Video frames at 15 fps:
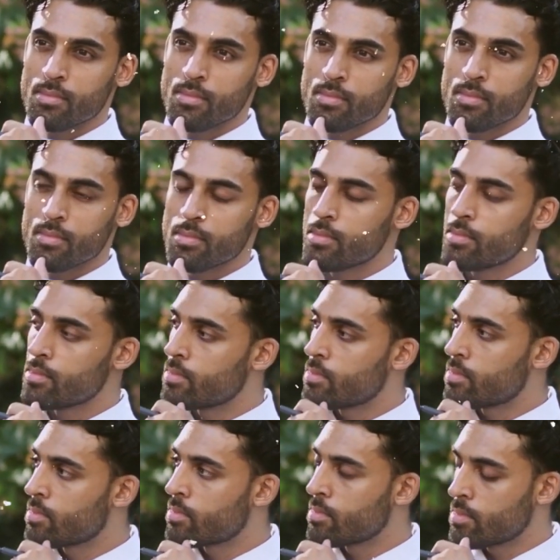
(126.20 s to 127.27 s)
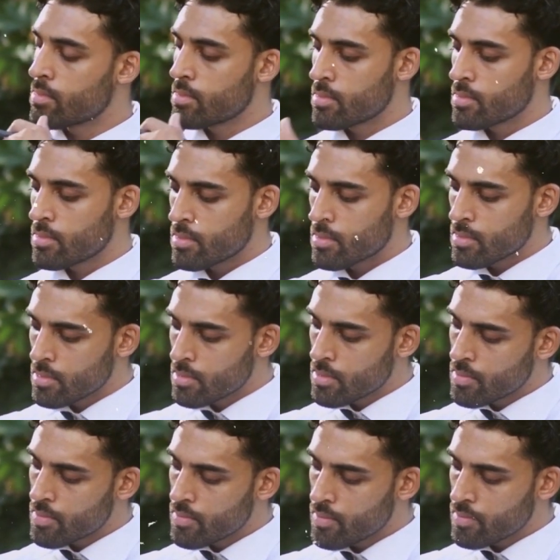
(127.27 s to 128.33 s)
si el círculo interior es muy
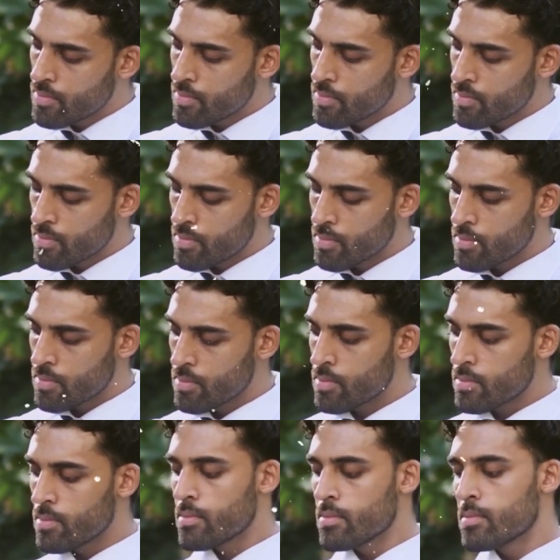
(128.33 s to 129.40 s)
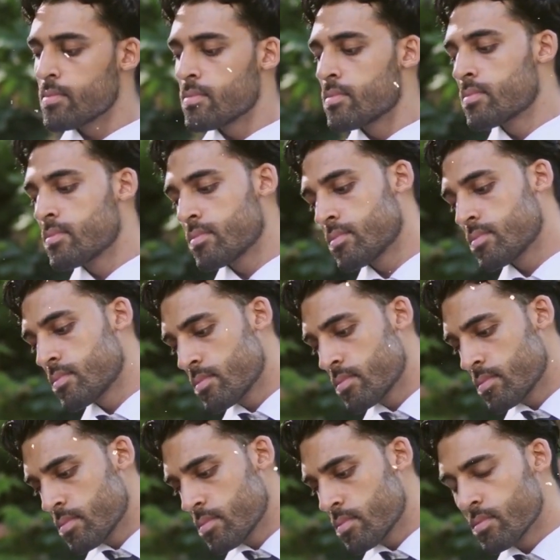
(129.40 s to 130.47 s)
pequeño o tiene formas muy
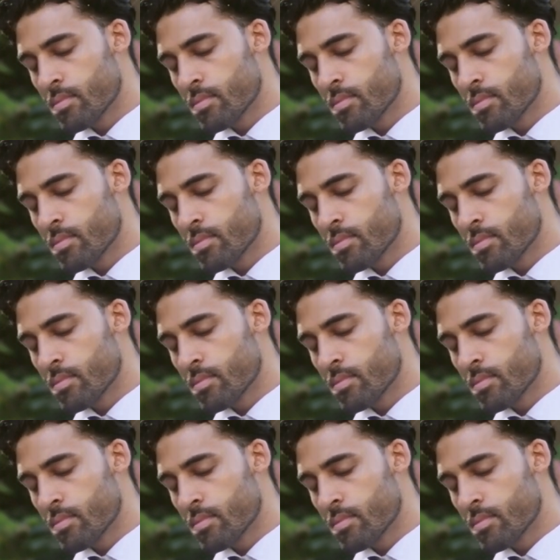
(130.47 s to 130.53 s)
puntiagudas,